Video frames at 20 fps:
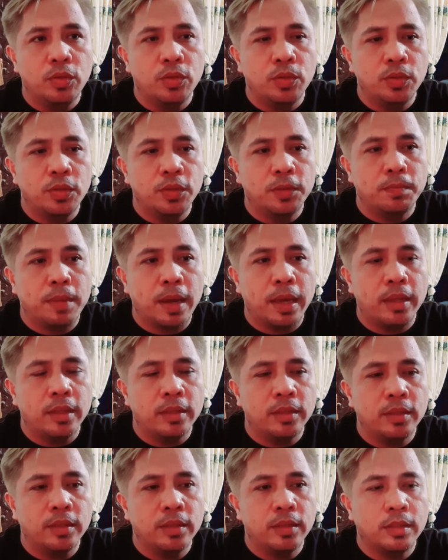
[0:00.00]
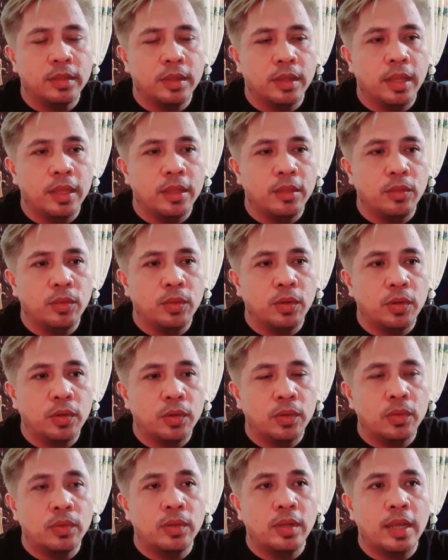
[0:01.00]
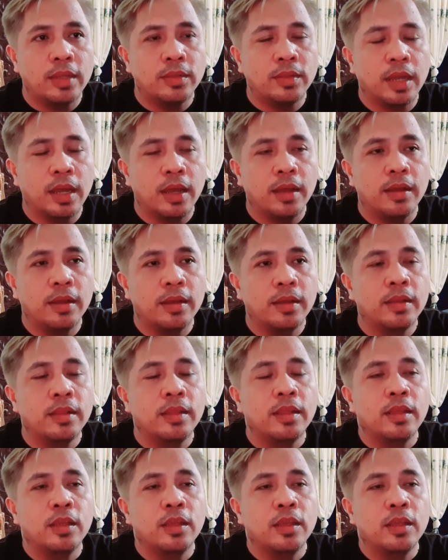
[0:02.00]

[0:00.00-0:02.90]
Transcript: choose files, click nyo kung nasaan